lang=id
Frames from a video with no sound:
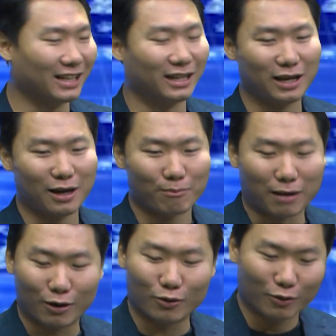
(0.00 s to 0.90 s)
ya kan instrumen
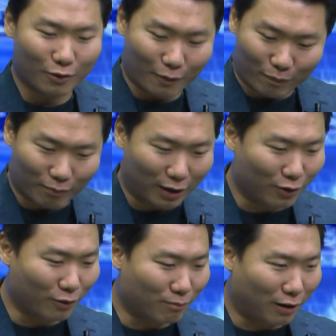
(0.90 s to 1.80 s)
mau, investasinya
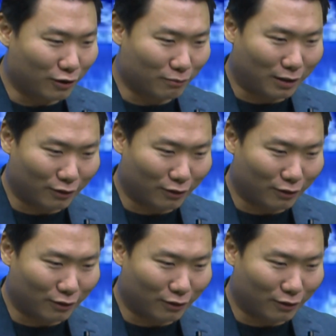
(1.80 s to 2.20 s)
mau banyak mau ya,